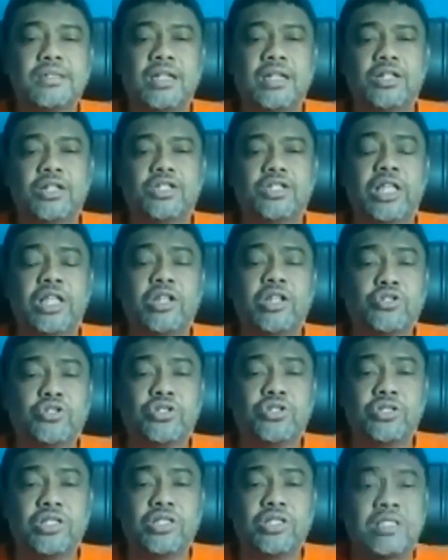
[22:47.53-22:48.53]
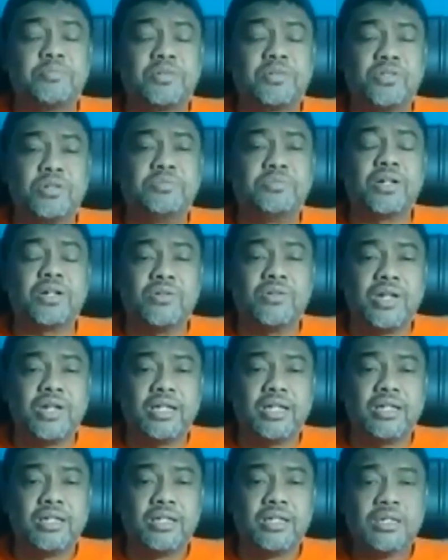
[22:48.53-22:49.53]
Ada ini serius tentang persoalan
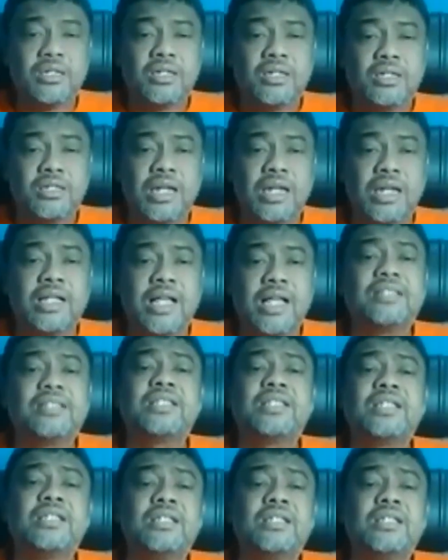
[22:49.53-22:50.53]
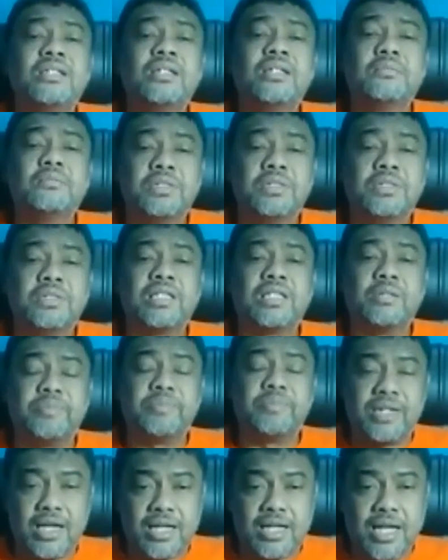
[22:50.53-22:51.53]
minyak goreng. Dan ganti
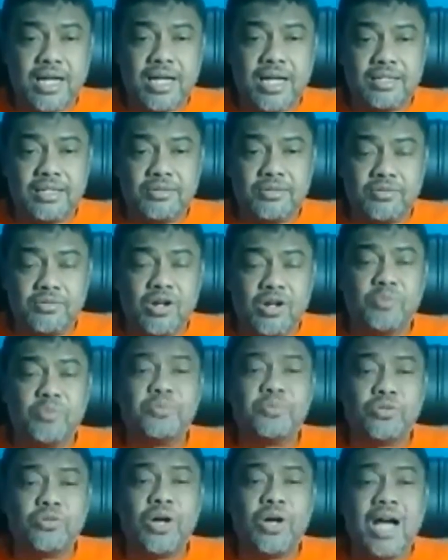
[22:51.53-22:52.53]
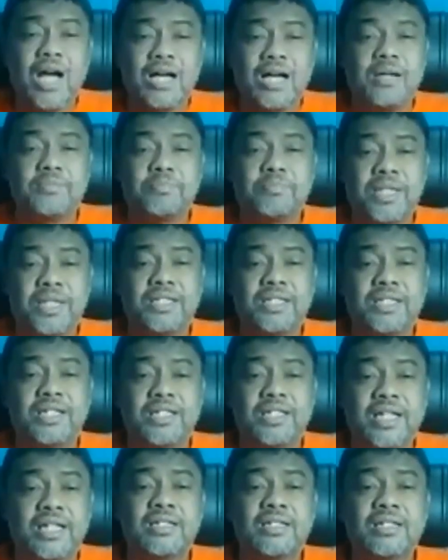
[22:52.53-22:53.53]
Menteri Perdagangan. Walaupun itu hak
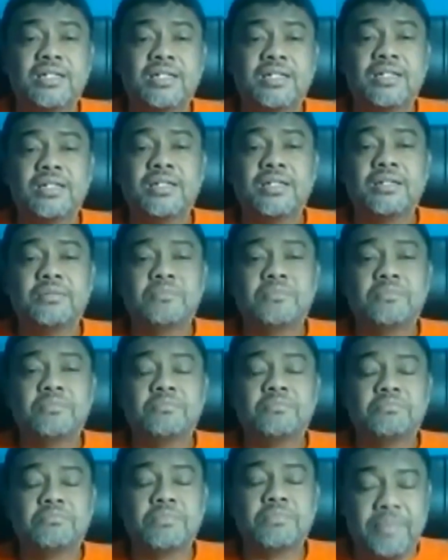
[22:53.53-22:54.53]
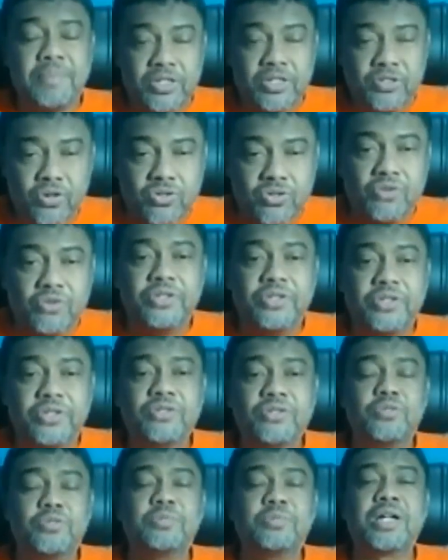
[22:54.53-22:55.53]
Presiden Bapak Jokowi
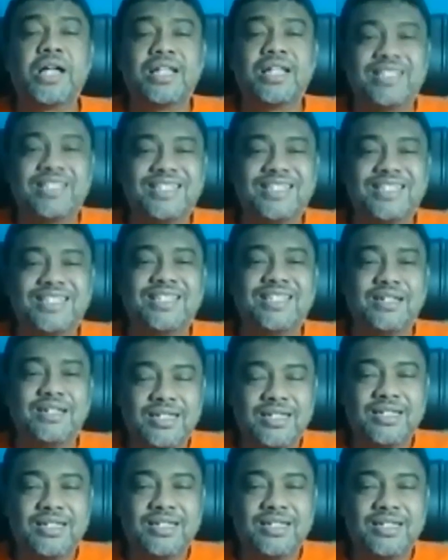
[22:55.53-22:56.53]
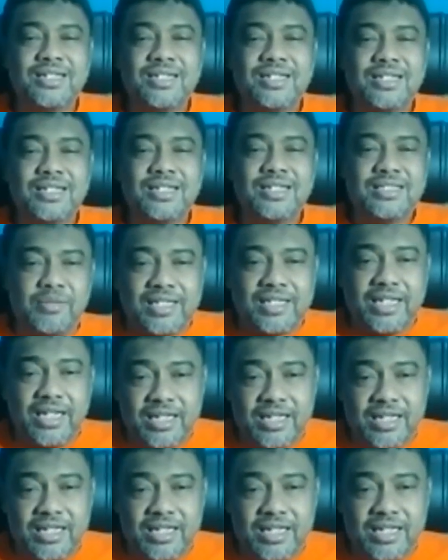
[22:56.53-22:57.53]
untuk mengganti. Terima
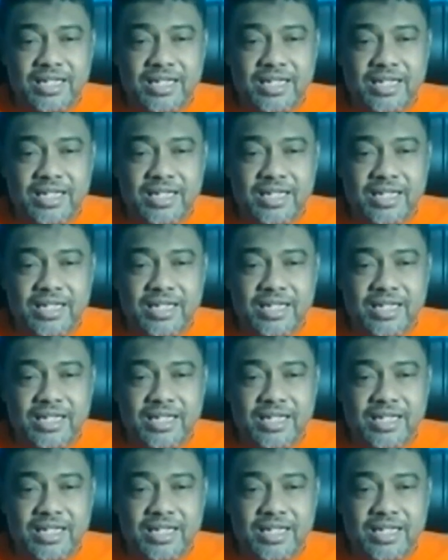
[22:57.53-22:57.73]
kasih.